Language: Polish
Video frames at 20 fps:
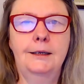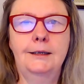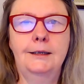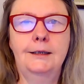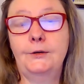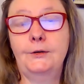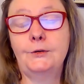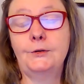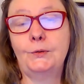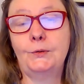W
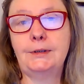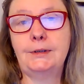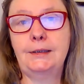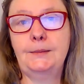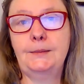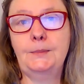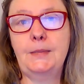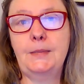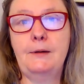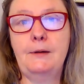związku z
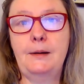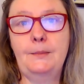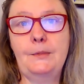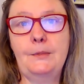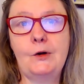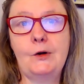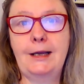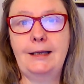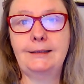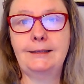tym miałam
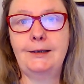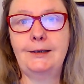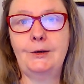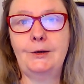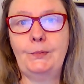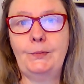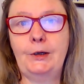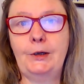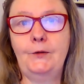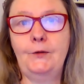okazję
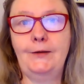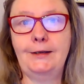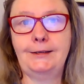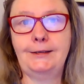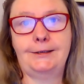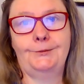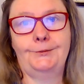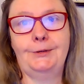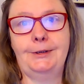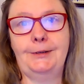opiekować
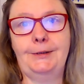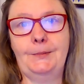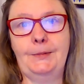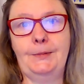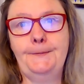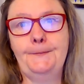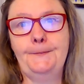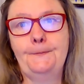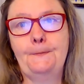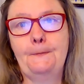się
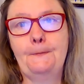nimi.